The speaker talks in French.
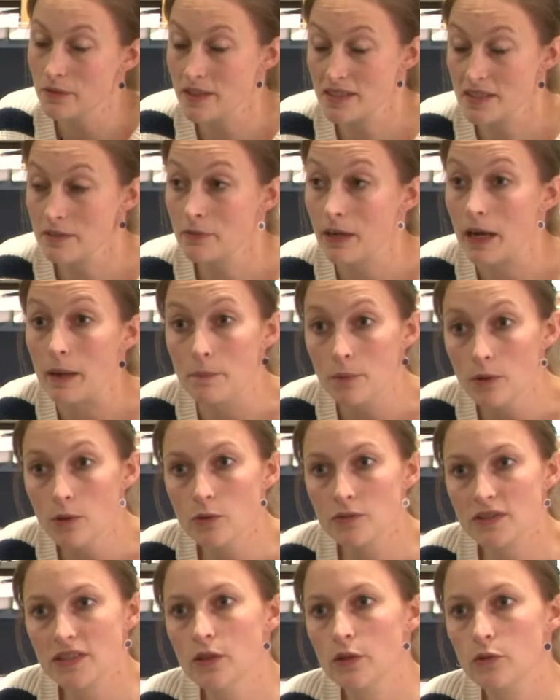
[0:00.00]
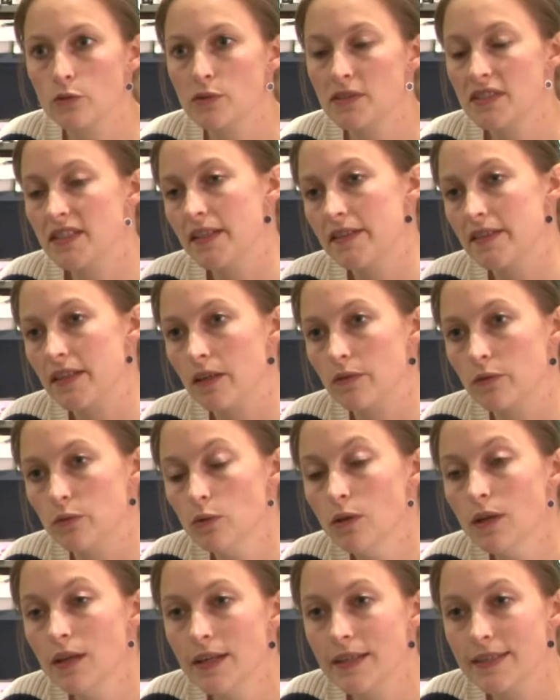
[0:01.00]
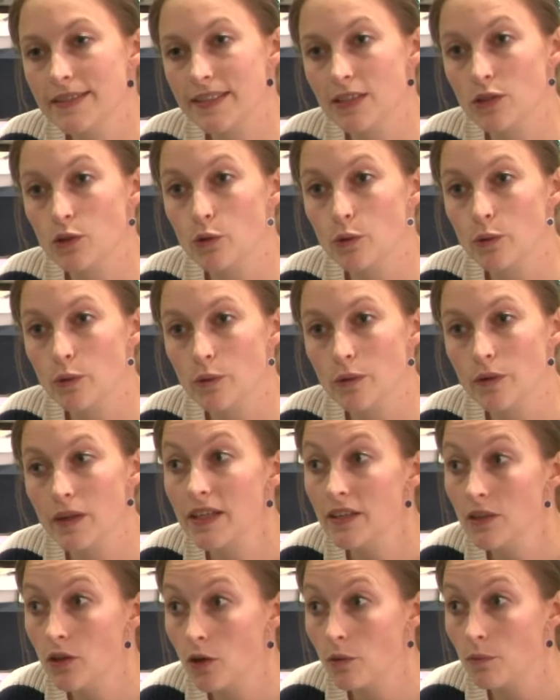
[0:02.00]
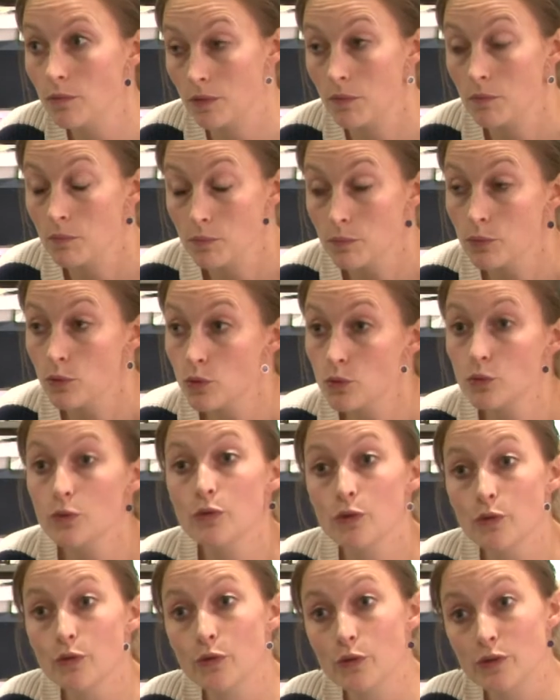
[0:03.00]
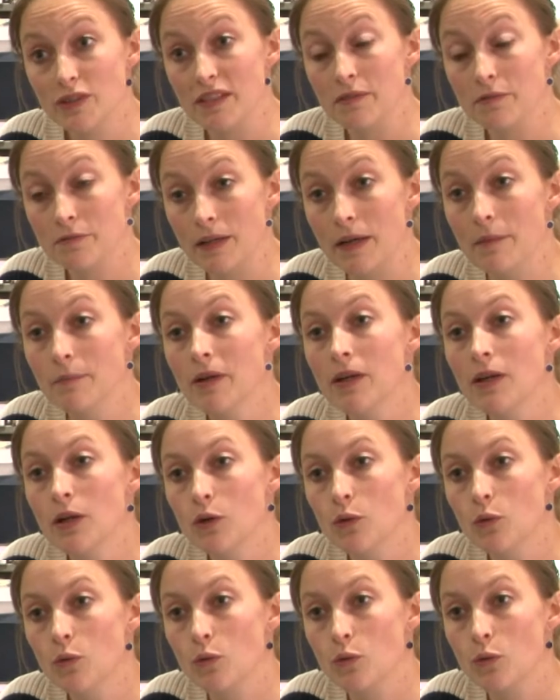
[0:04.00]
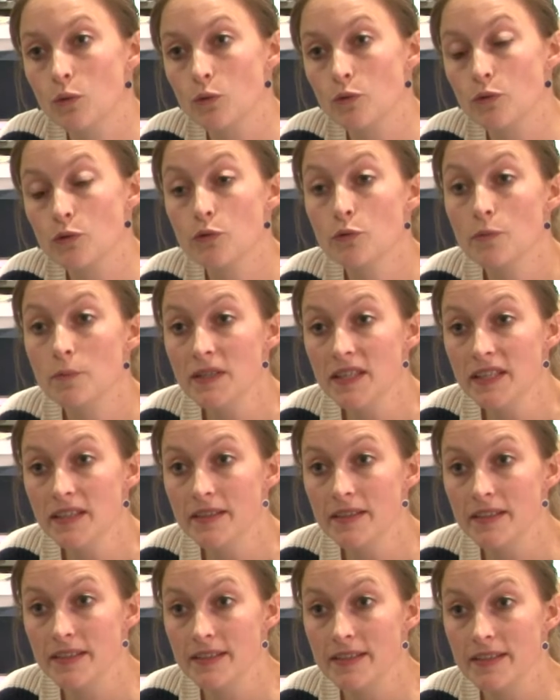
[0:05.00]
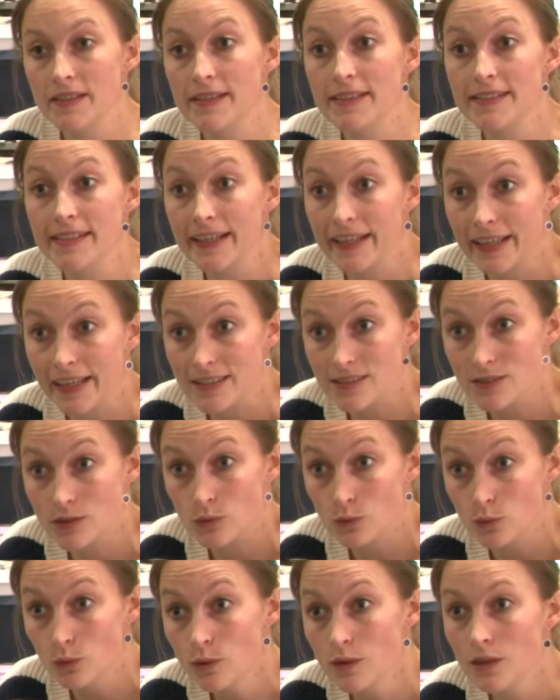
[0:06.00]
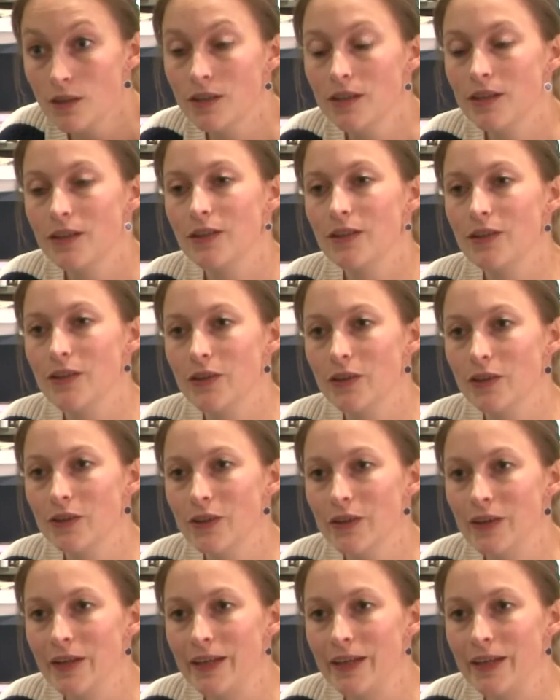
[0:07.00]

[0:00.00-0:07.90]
assez, frappant aussi dans toutes ces interviews, c'est que beaucoup de, mm. ces femmes ont subi des, agressions. Mm. Euh,